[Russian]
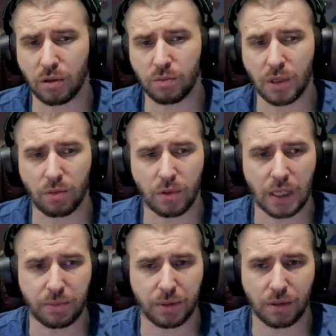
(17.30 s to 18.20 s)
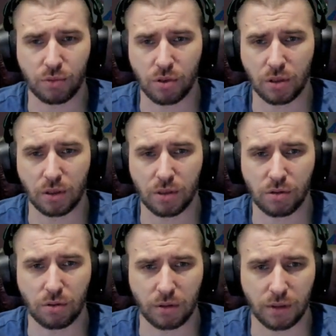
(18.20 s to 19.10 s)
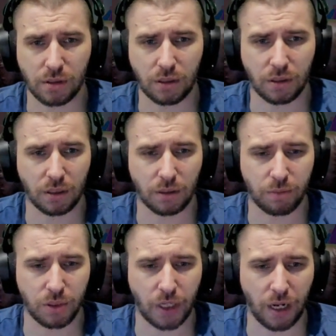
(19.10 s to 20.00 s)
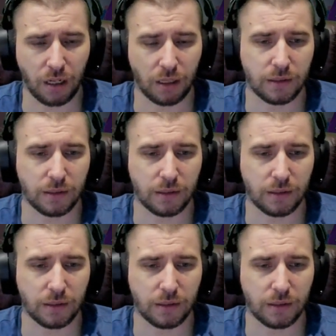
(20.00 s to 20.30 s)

у меня была, потому что она стерлась, и это печально.